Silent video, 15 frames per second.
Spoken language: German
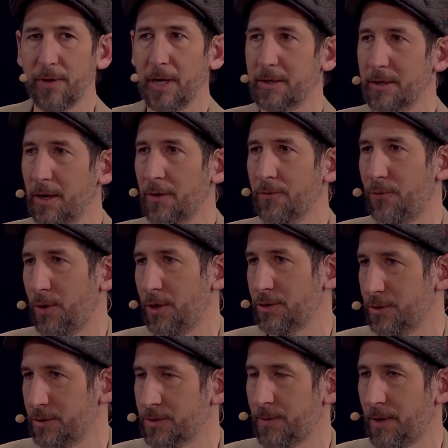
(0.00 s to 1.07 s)
Wir hatten ja vorher
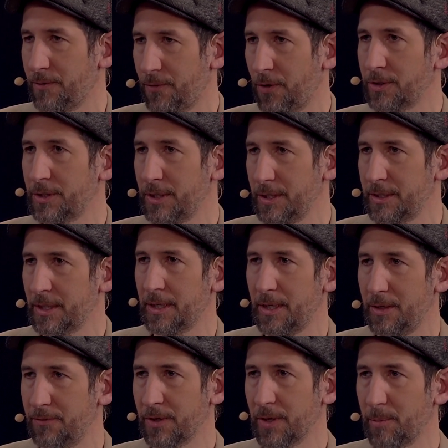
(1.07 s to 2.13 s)
schon zwei
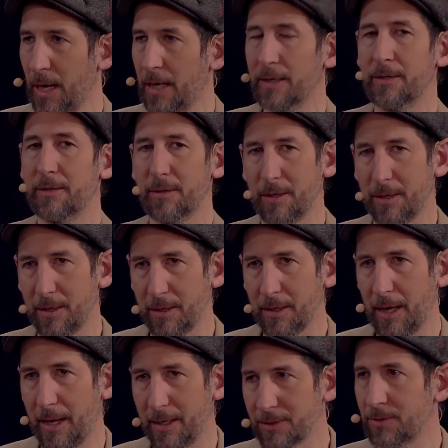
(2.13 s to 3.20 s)
Volksinitiativen gemacht,
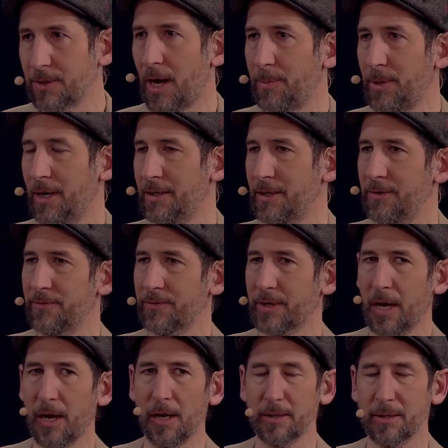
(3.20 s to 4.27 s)
die eher so einen appellativen
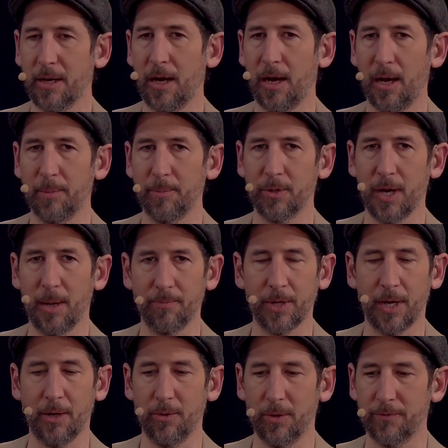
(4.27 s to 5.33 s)
Charakter haben und haben
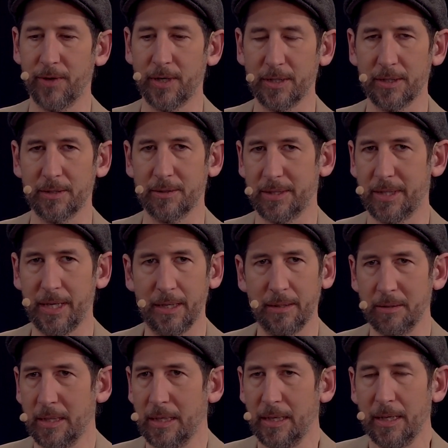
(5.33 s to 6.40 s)
dann irgendwann
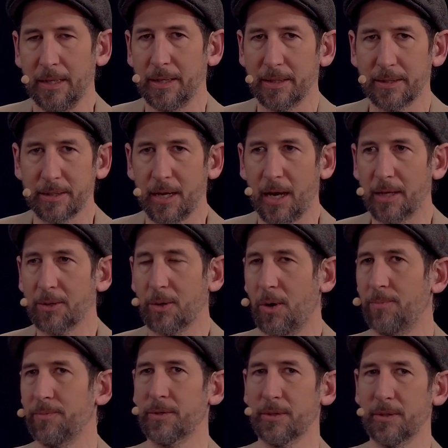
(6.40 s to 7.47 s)
gesehen, der Senat
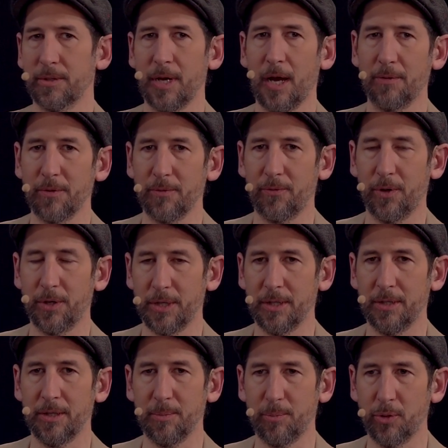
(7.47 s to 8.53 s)
kommt äh, nach wie vor nicht
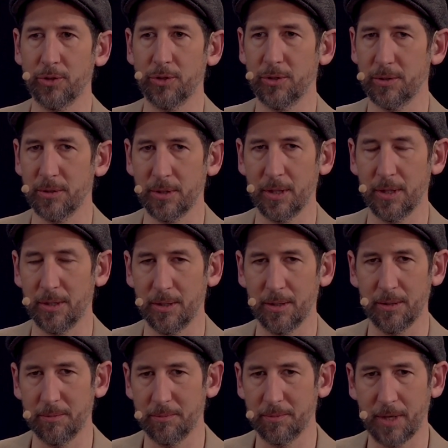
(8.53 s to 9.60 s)
in die Puschen.
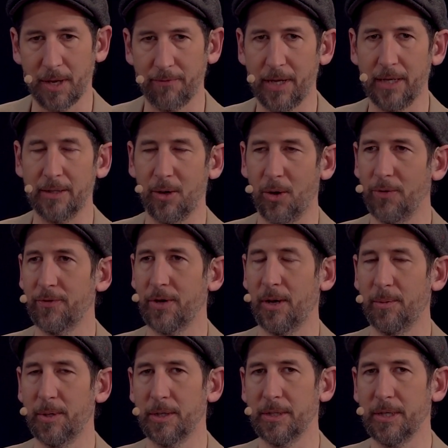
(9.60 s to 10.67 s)
Äh, der Welt läuft
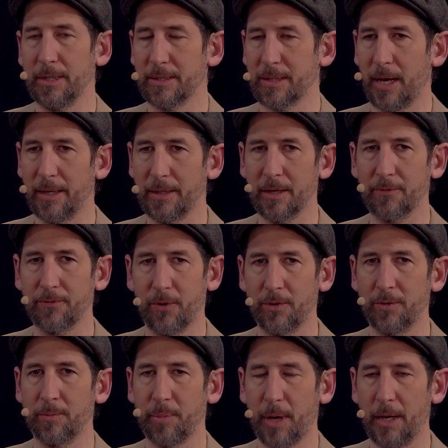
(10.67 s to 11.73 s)
aber die Zeit
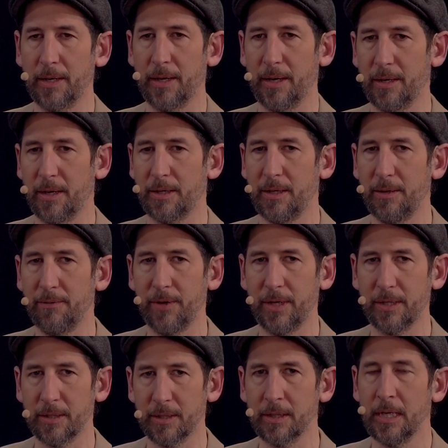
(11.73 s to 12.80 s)
davon bei der
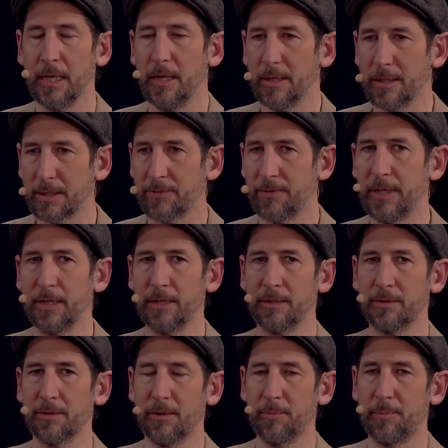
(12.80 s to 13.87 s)
Energiewende.
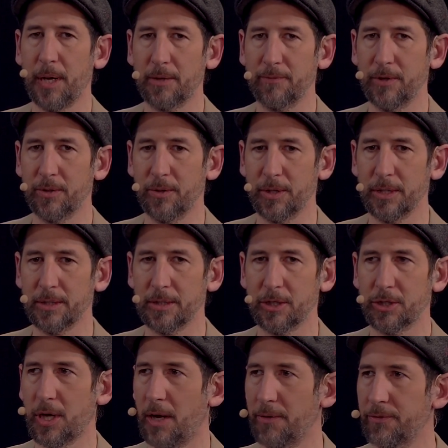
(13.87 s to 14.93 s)
Deswegen packen wir doch jetzt das
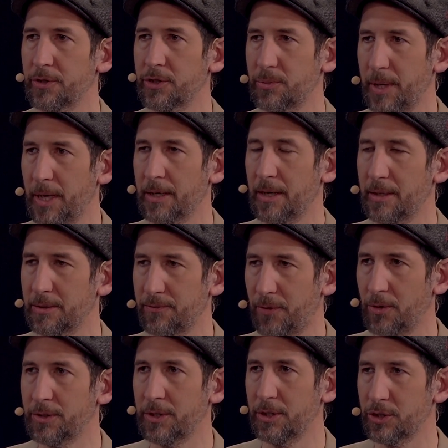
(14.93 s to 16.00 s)
scharfe Schwert eines
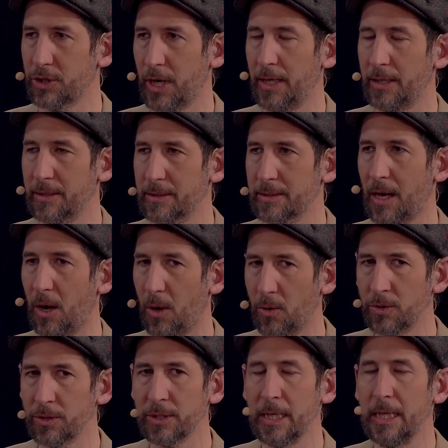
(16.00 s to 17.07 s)
Volksentscheides
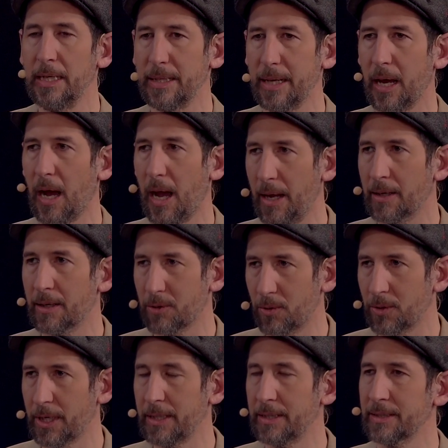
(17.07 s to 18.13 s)
aus, der ein
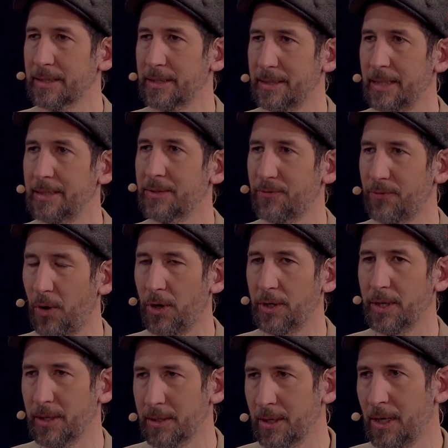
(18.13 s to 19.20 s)
konkretes Gesetz
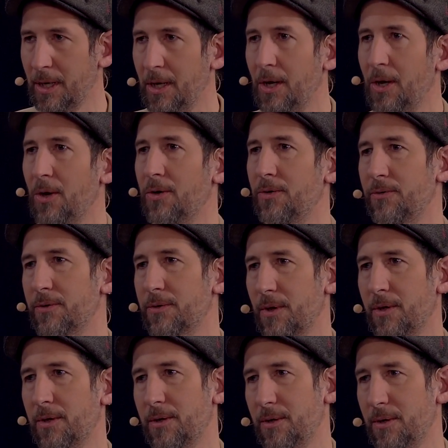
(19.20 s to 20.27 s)
fordert. Und äh,
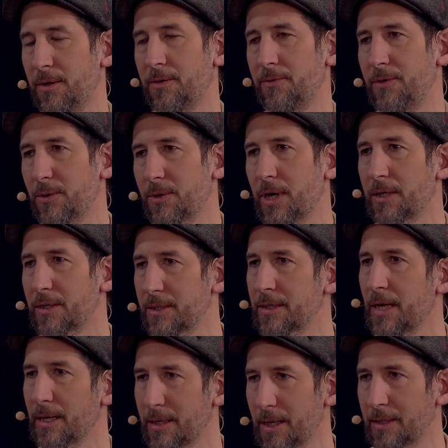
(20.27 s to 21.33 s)
wie du gerade
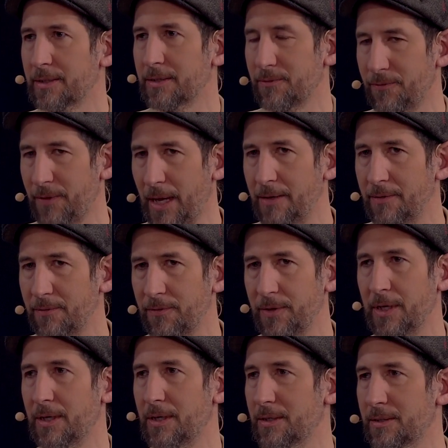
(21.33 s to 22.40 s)
gesagt hast, wenn
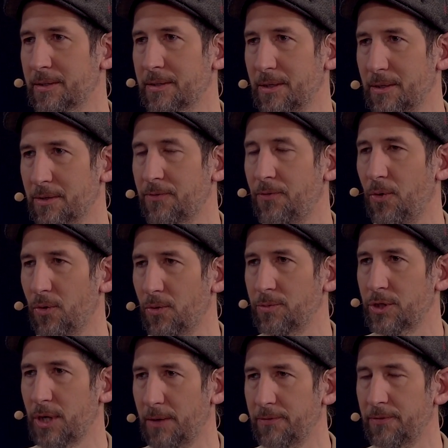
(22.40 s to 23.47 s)
wir das Quorum
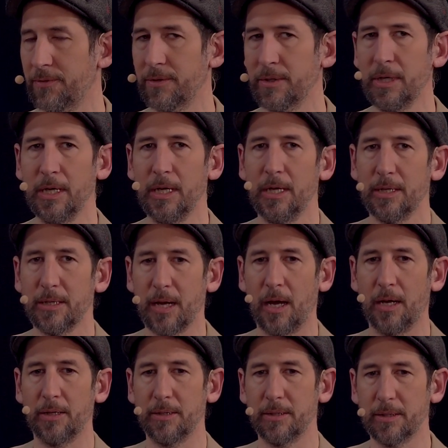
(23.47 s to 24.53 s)
schaffen,
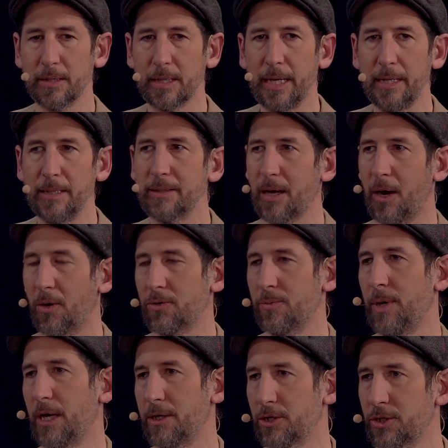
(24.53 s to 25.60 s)
dann gilt
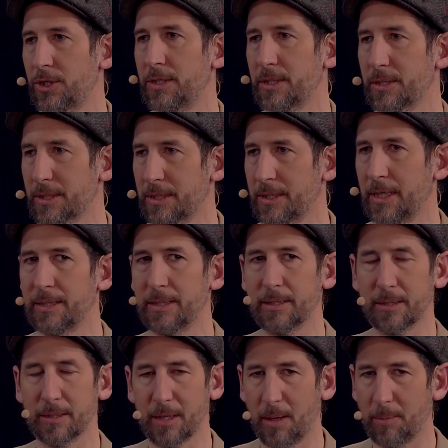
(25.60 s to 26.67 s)
automatisch dieses
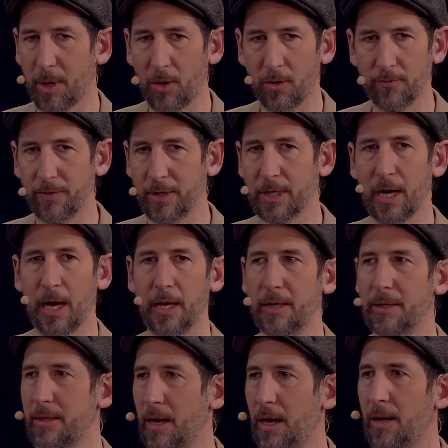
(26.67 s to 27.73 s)
Gesetz. Da brauchen wir
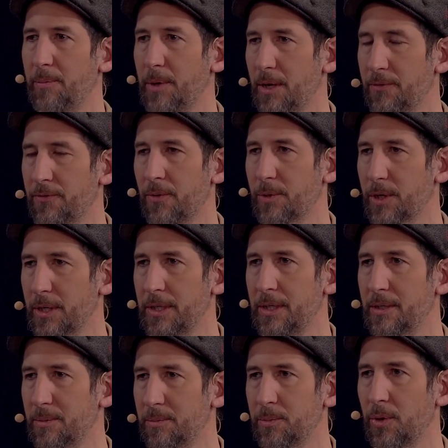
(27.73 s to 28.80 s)
kein Ja mehr vom
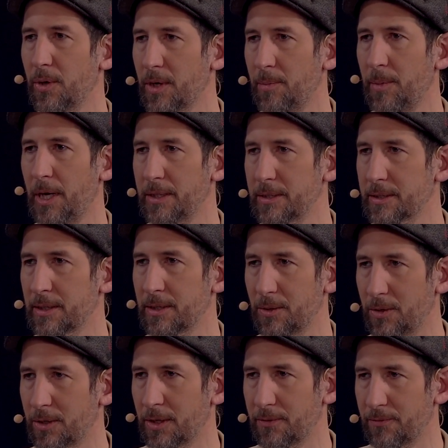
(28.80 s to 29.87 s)
regierenden Bürgermeister
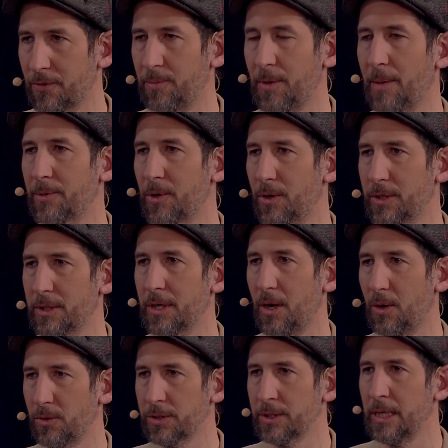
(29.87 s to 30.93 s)
oder vom
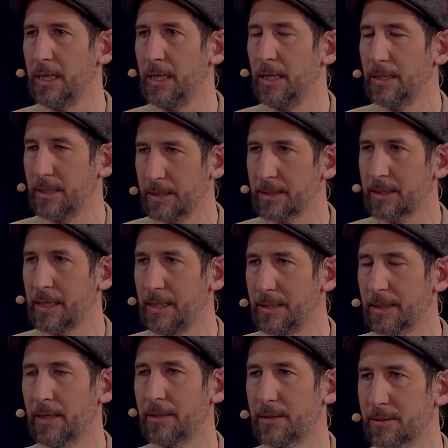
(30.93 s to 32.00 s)
Abgeordnetenhaus. Das gilt
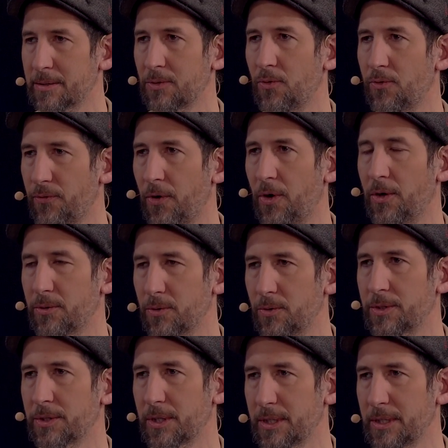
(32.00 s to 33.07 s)
dann sofort
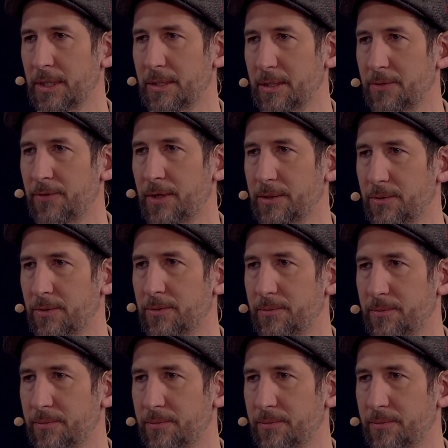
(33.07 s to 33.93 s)
unsere Gesetzesfassung.